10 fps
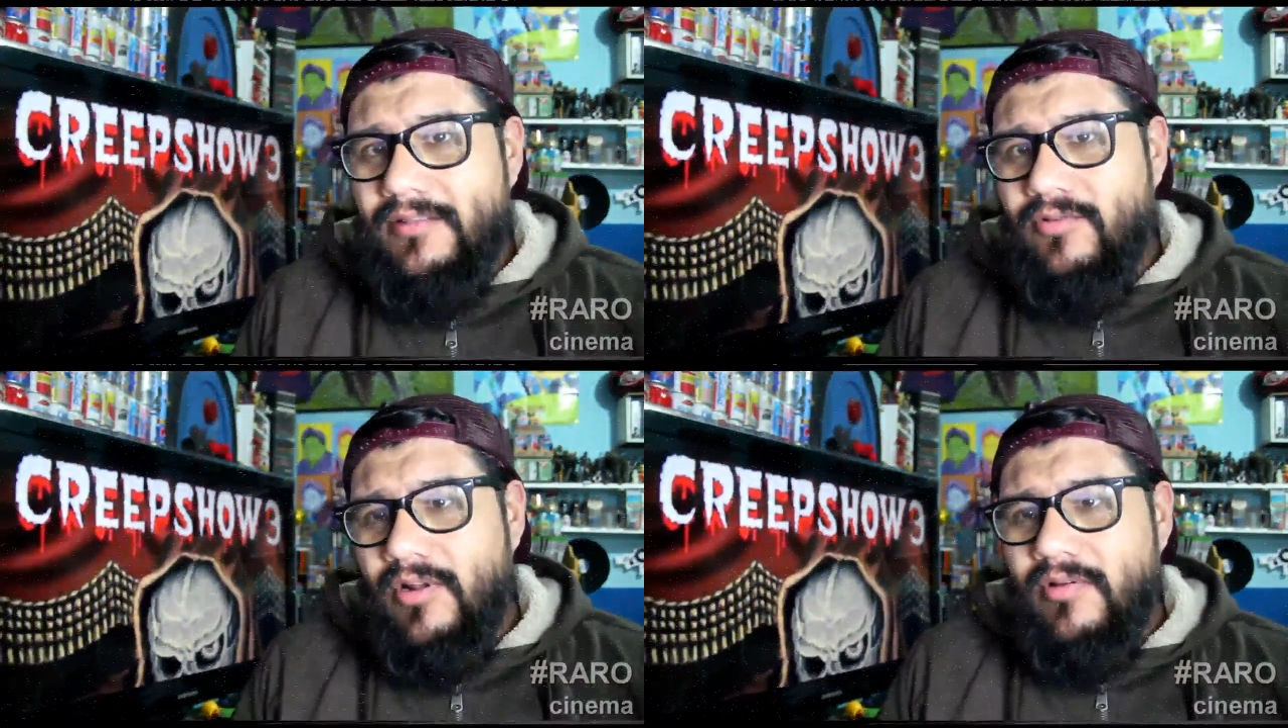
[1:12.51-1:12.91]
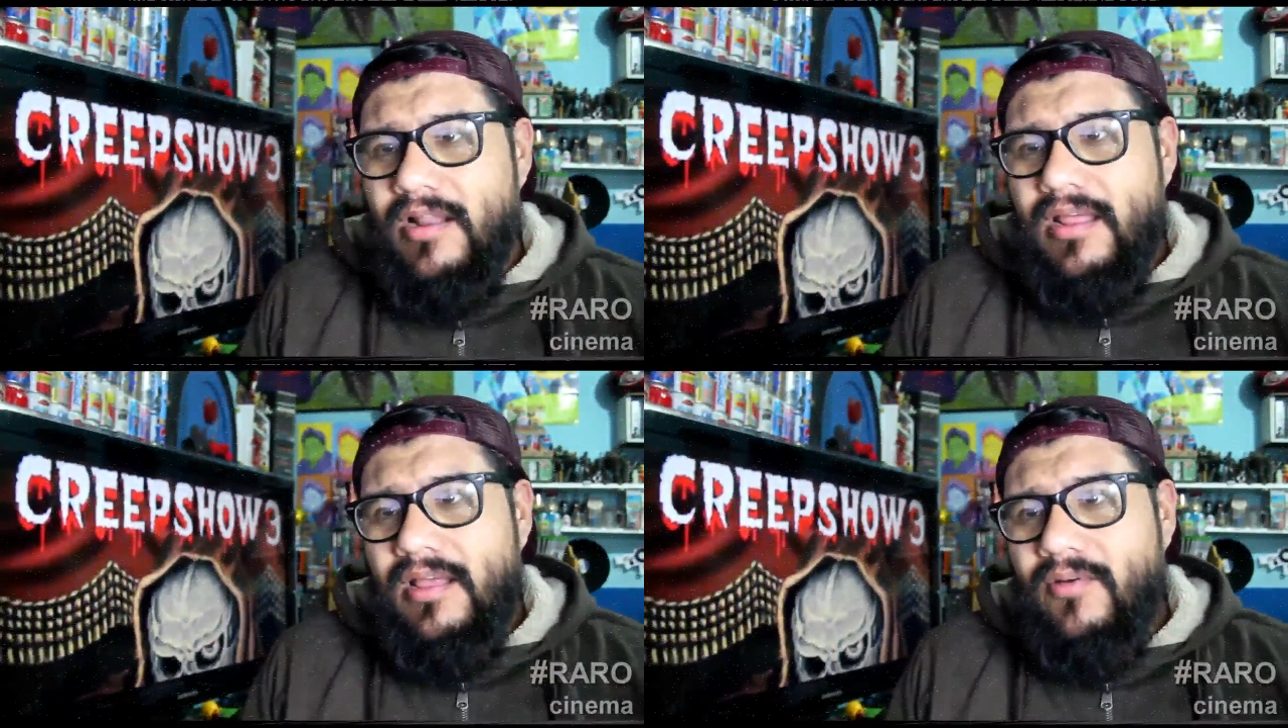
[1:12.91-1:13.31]
Dura
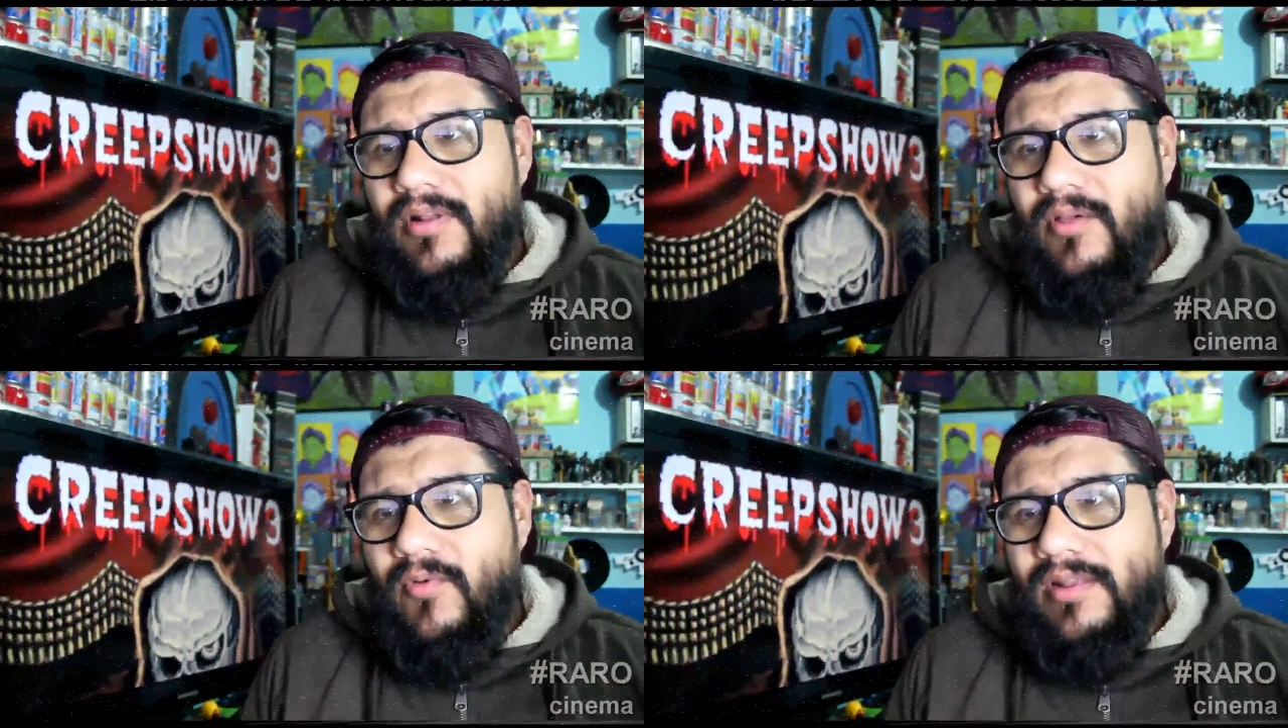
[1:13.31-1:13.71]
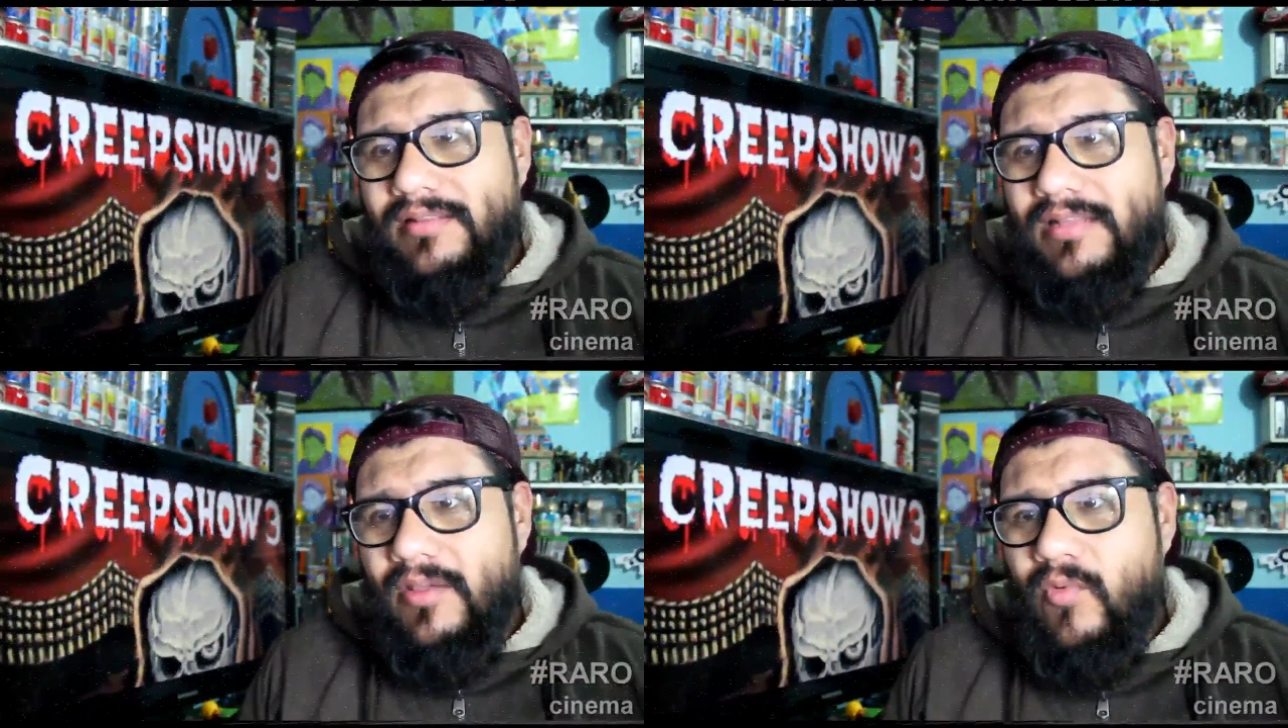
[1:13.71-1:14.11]
una hora
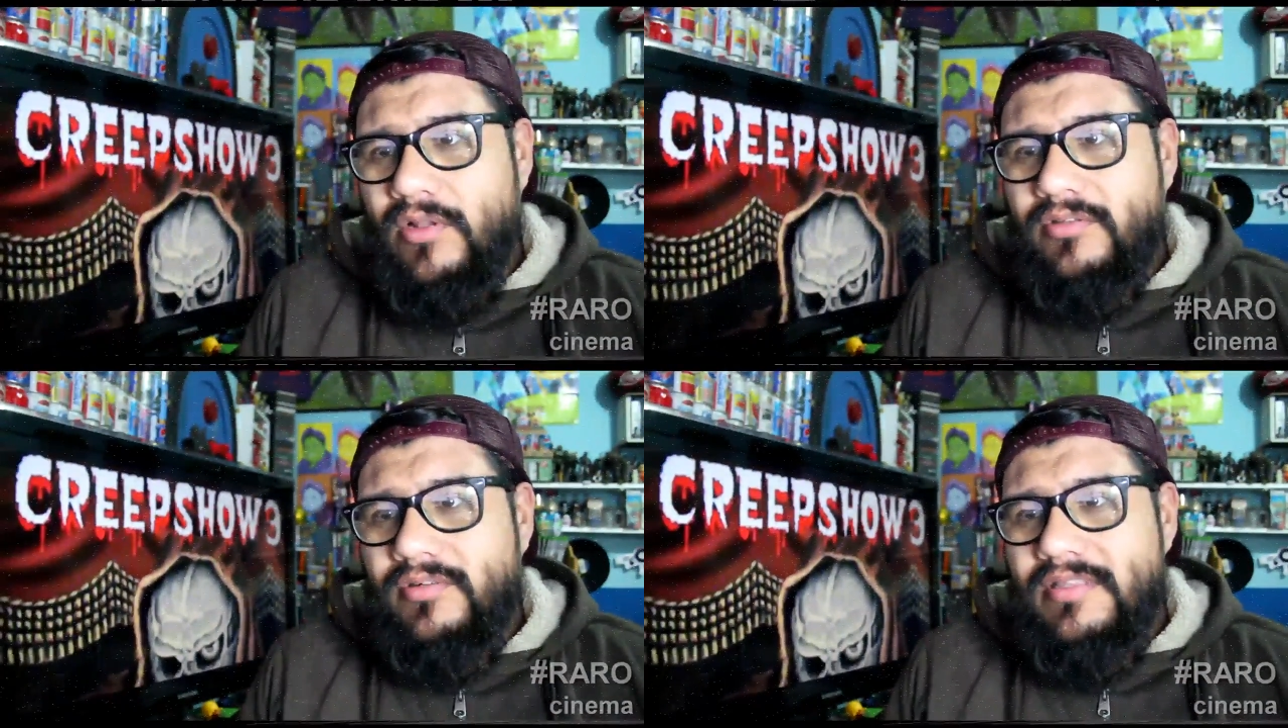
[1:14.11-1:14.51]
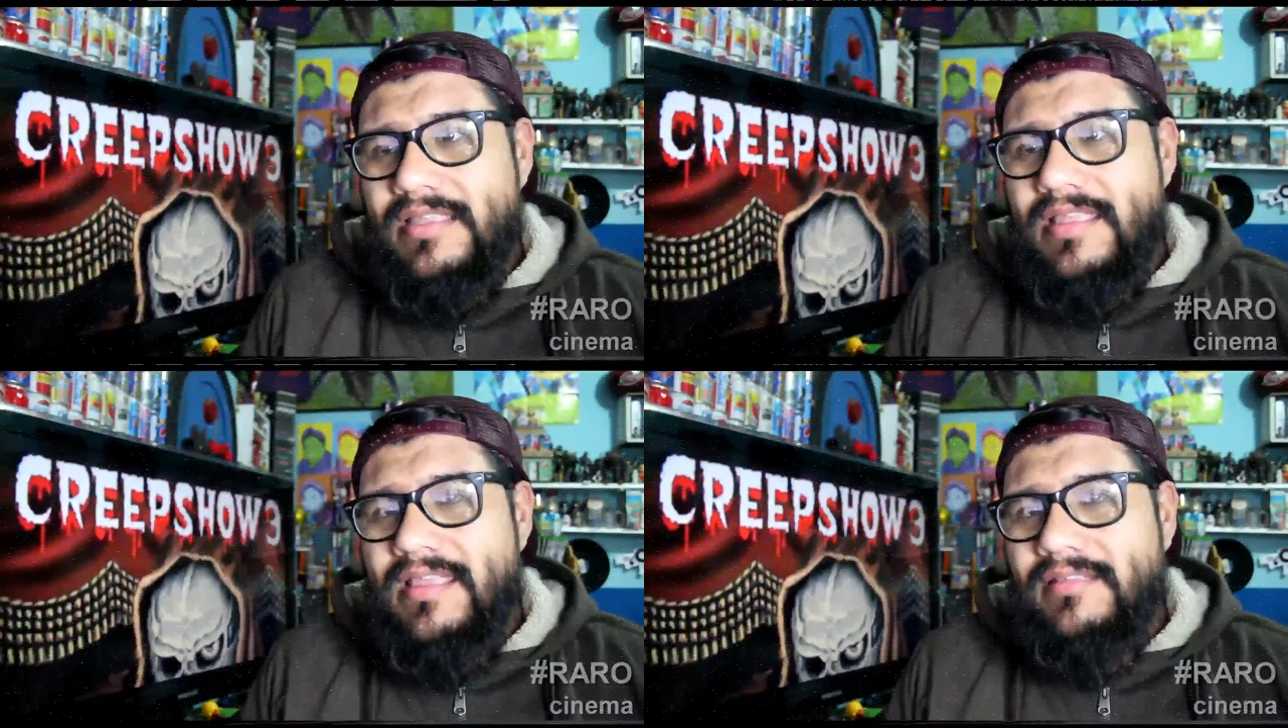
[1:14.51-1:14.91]
44
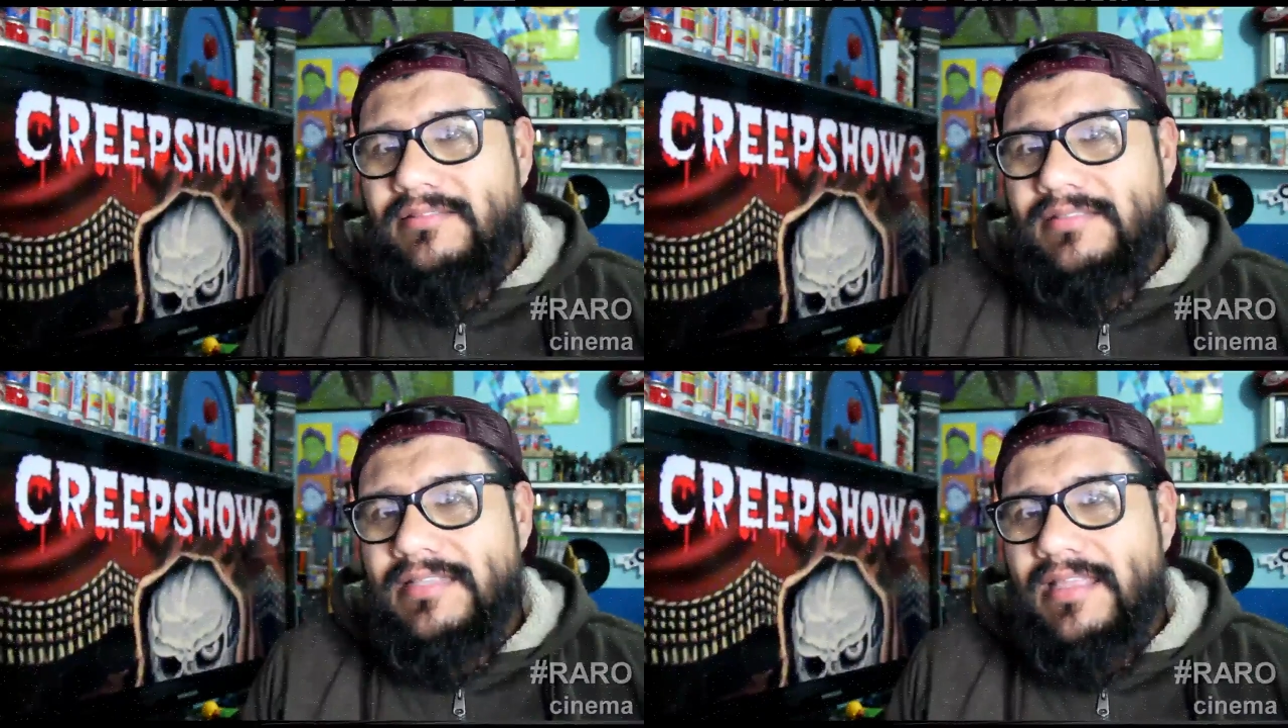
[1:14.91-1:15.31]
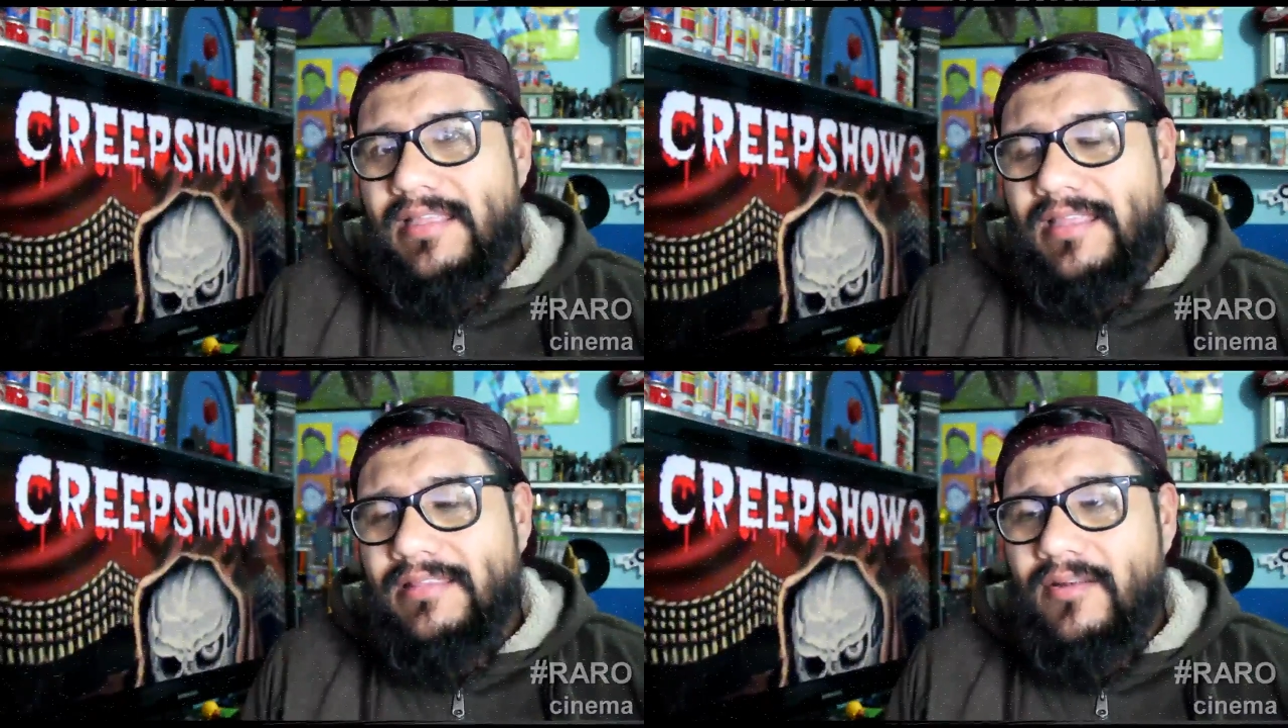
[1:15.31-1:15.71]
y
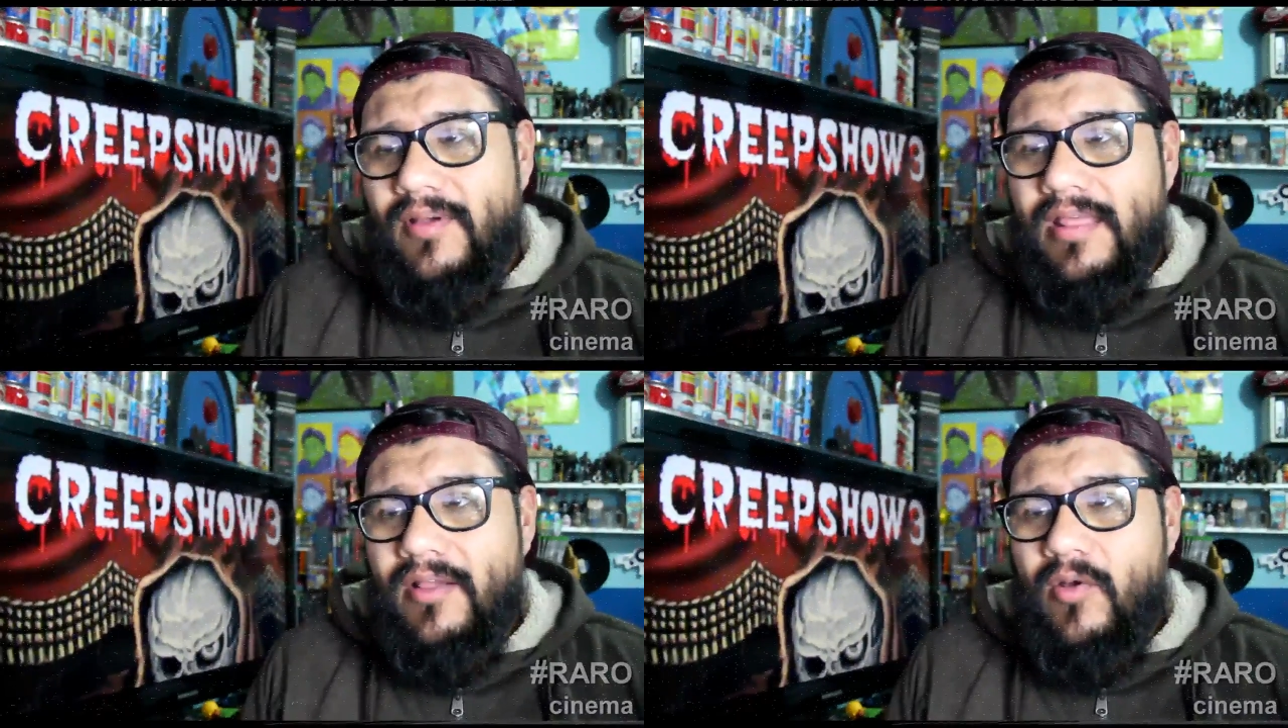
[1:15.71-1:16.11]
está catalogada